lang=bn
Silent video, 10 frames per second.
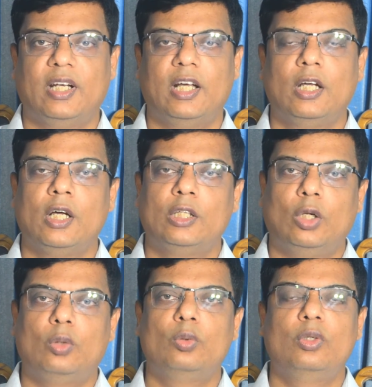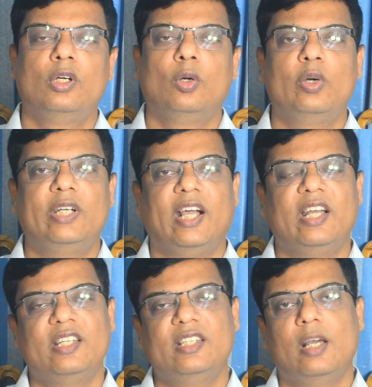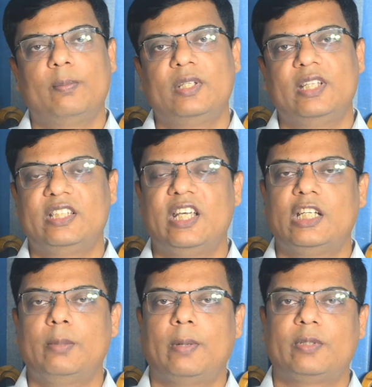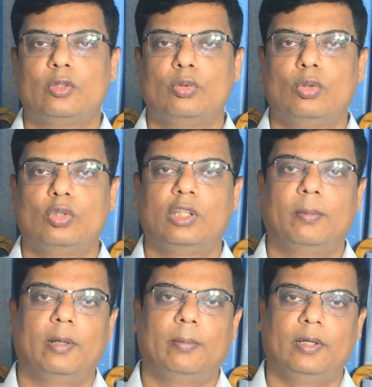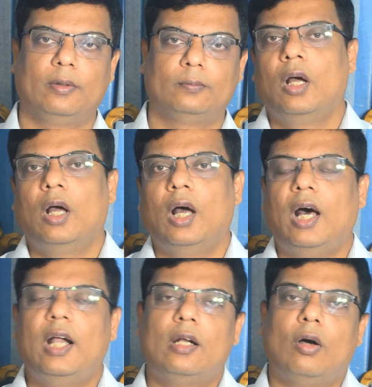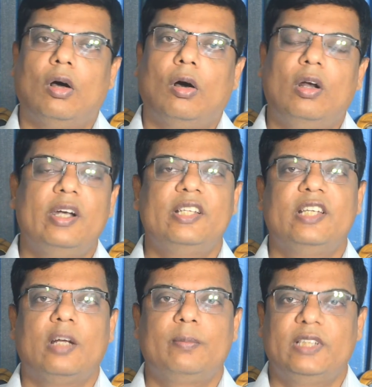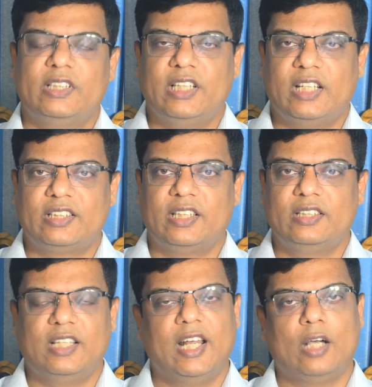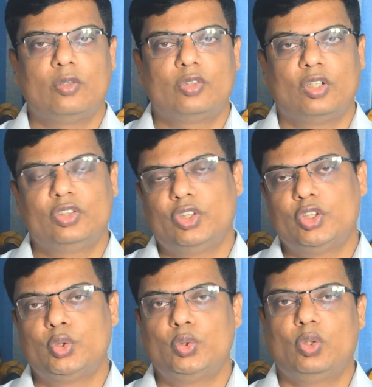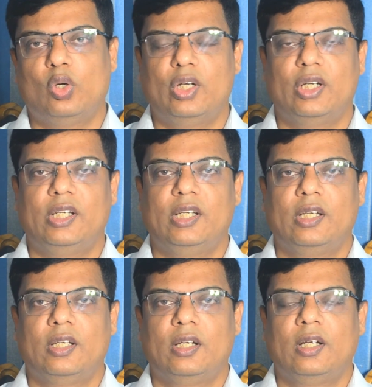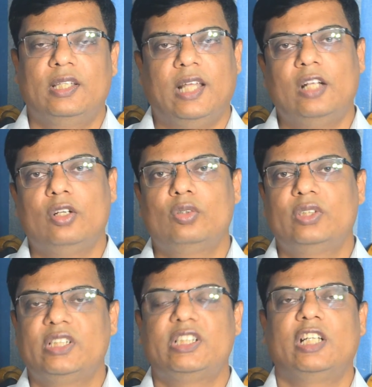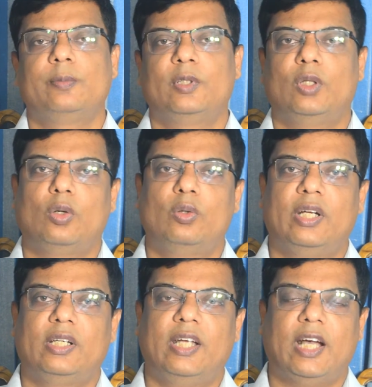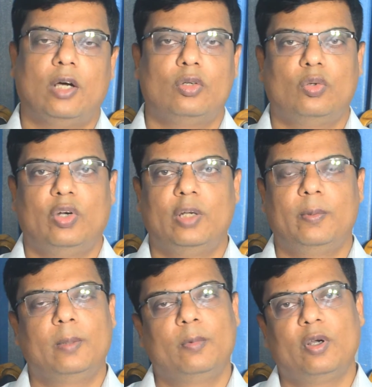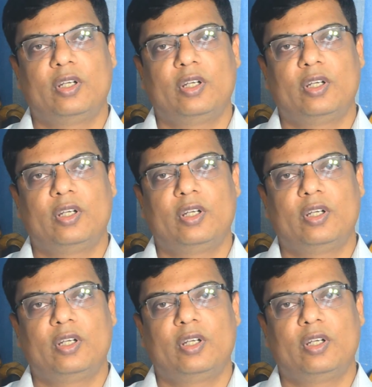না তখন ওই টাকাটি দিয়ে আপনি দেশে একটি ব্যবসা শুরু করতে পারবেন আর অলরেডি যারা বিদেশে আছেন যারা এখনও সঞ্চয় শুরু করেননি তারা যখন দেশে আসবেন তখন একটি অ্যাকাউন্ট করে নেবেন এবং